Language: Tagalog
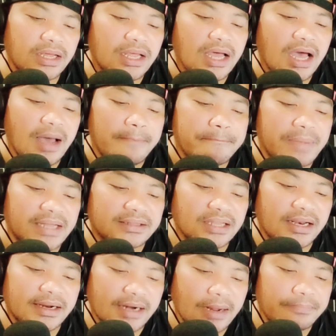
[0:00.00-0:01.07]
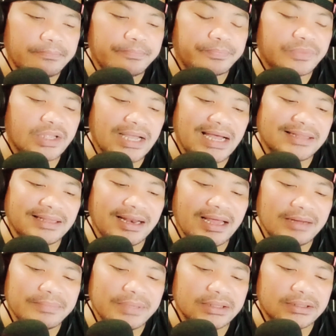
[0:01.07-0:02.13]
battle rap kada
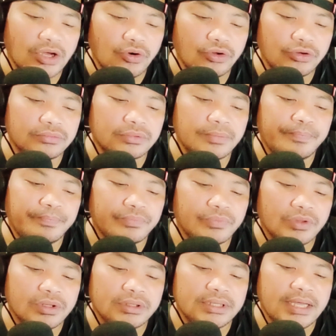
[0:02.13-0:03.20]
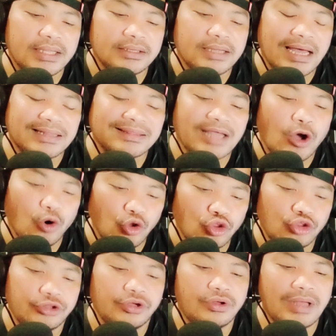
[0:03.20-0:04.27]
laban taon yan hat taon no
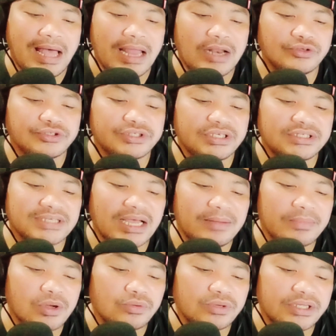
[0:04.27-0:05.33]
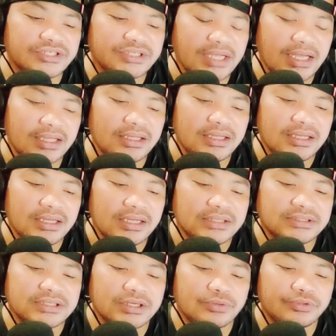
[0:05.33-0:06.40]
halos isama ko na siya sa
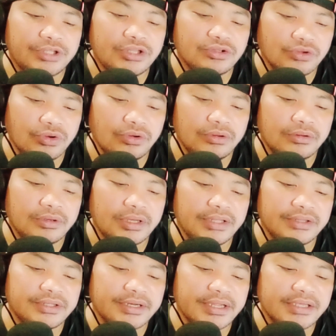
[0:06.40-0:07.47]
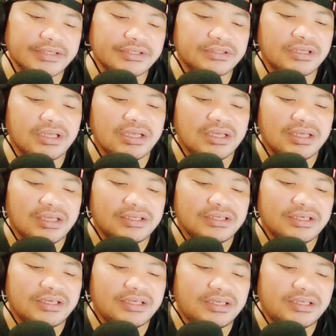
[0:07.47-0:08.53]
routine ko and the rest
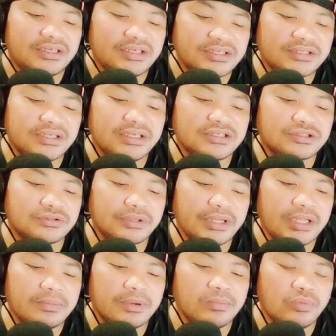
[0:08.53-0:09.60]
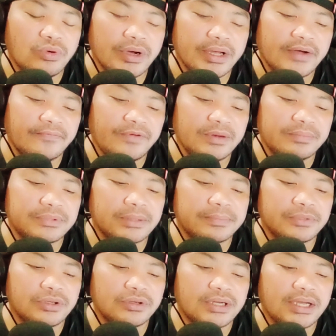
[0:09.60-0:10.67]
is history mabuhay ang flip top no at ang